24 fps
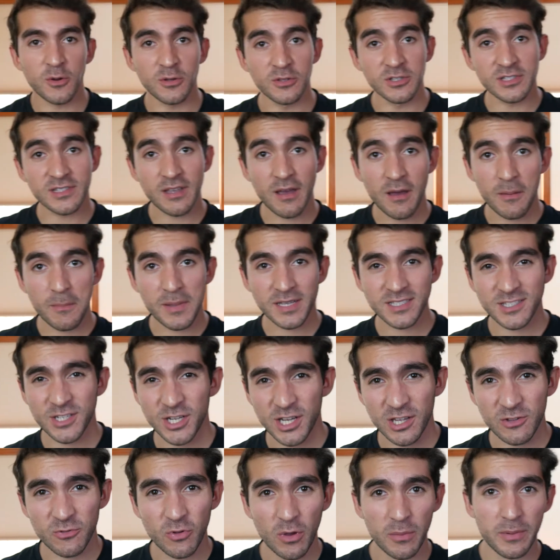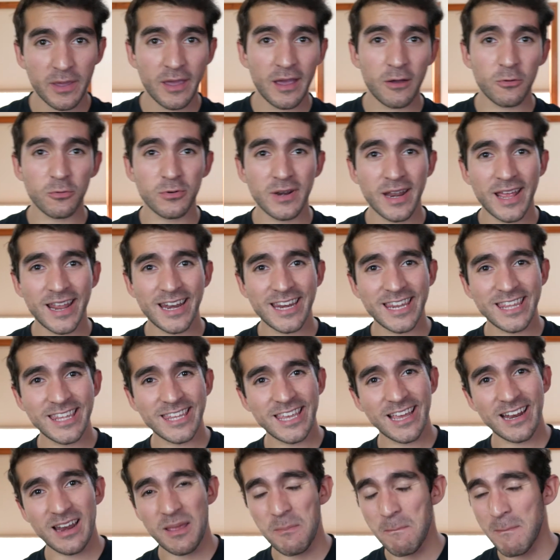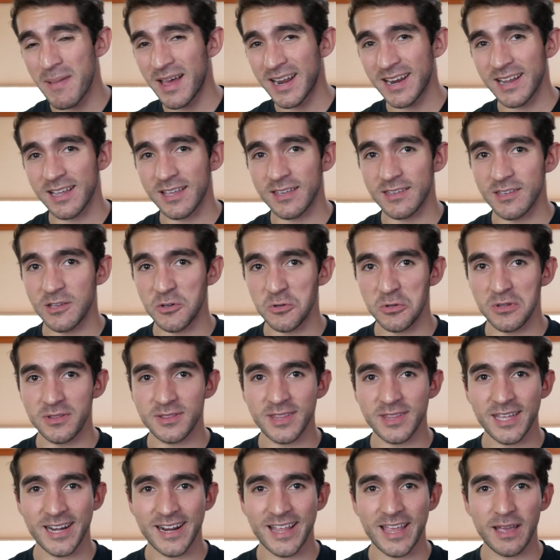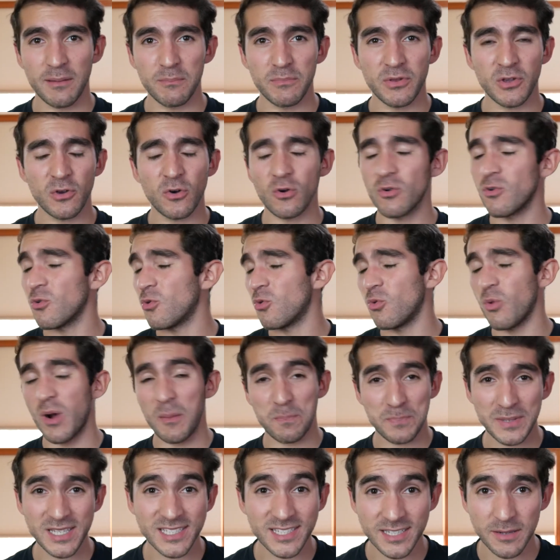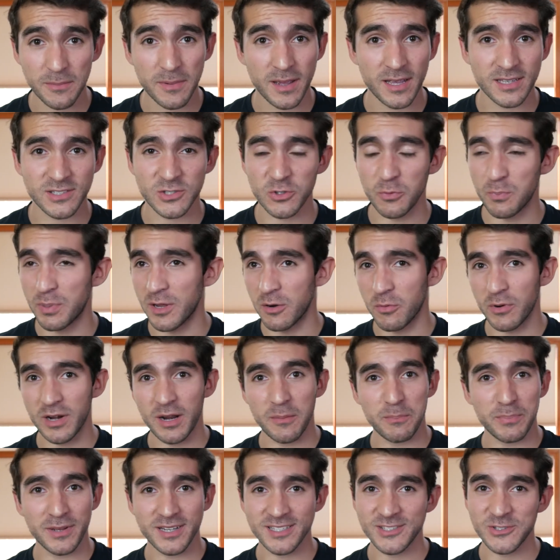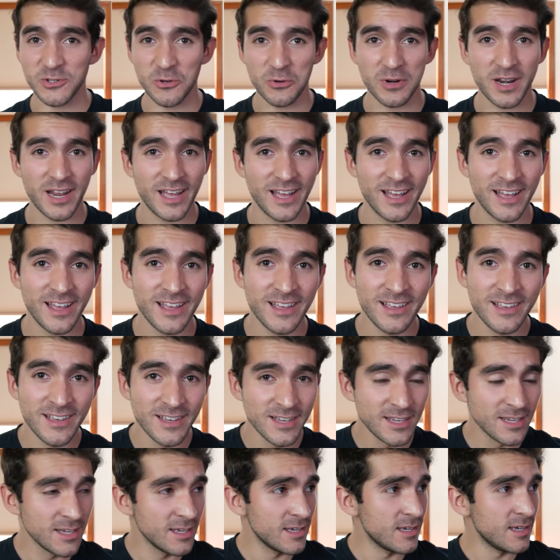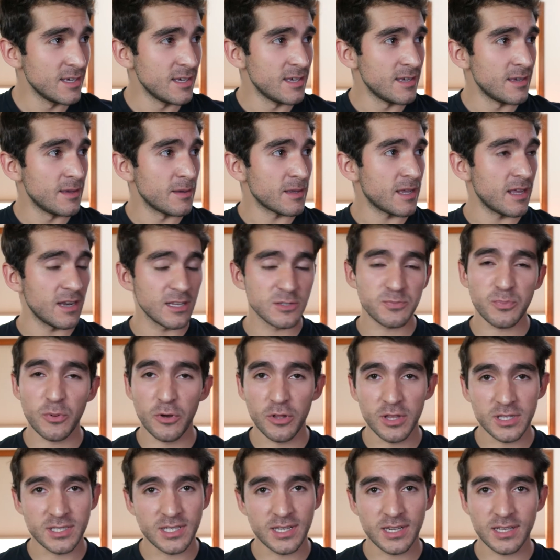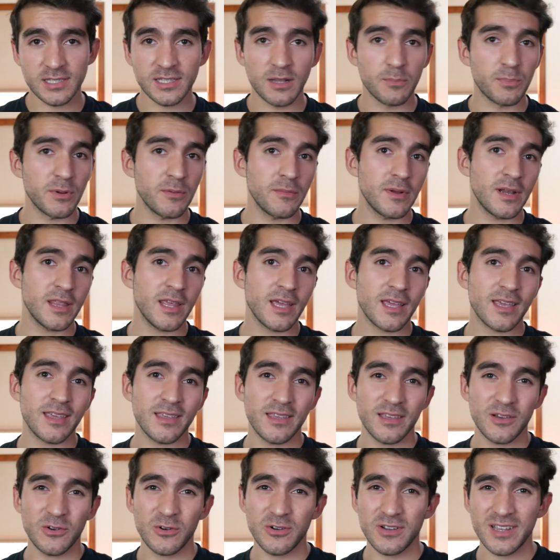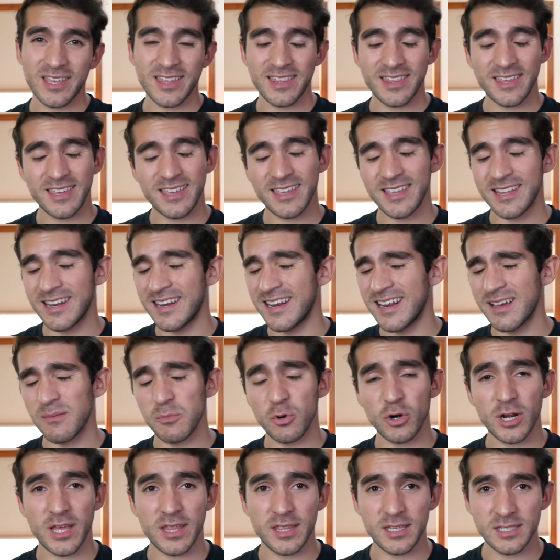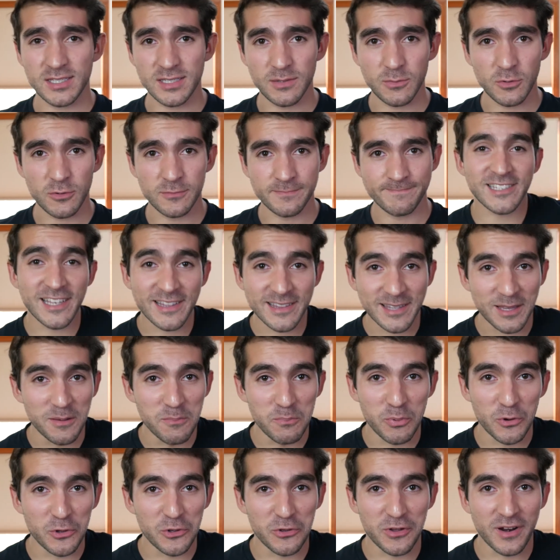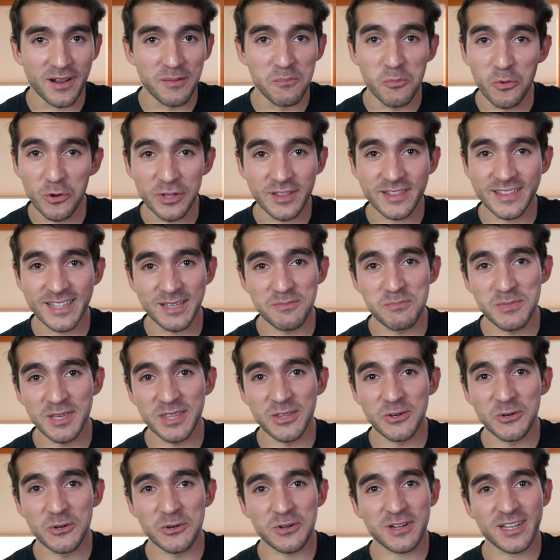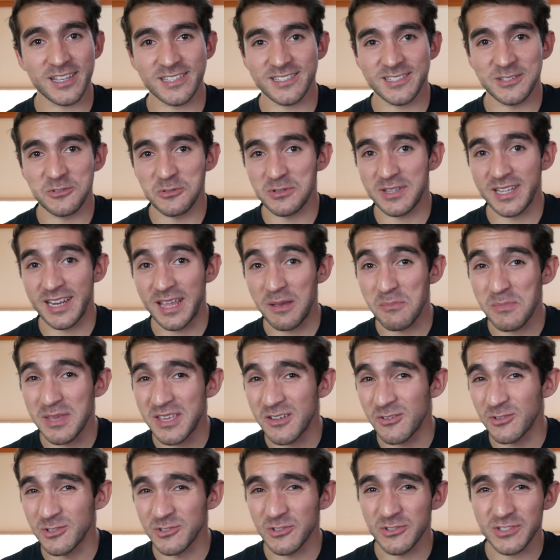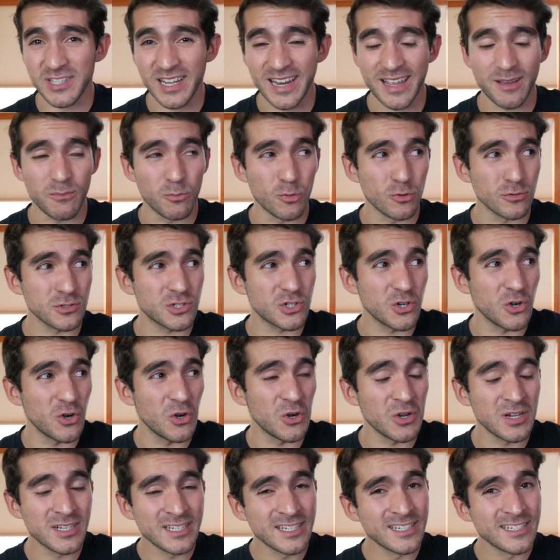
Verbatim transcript: Cuando estaba más chiquito había una niña alemana que llegó de intercambio, guapísima, súper buena persona. ¿Qué les puedo decir? Desde el primer día que llegó quedé enamoradísimo. Ese tiempo yo era muy tímido, casi no tenía amigos, no salía mucho